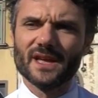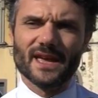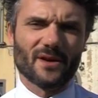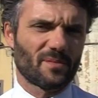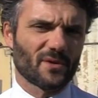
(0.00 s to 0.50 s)

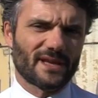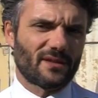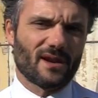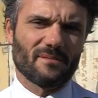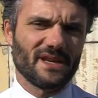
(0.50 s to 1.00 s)
che hanno
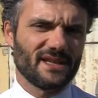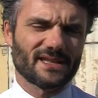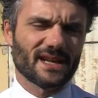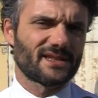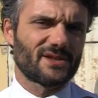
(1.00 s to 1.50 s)
portato
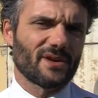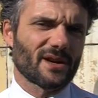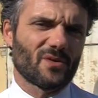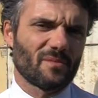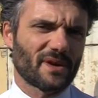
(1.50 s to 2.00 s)
l'amministrazione a
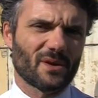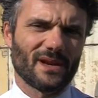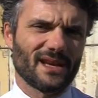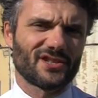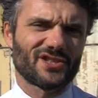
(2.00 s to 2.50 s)
compiere
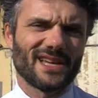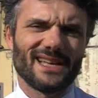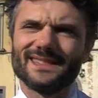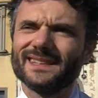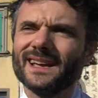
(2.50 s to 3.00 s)
quelle
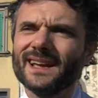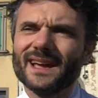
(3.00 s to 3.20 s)
scelte.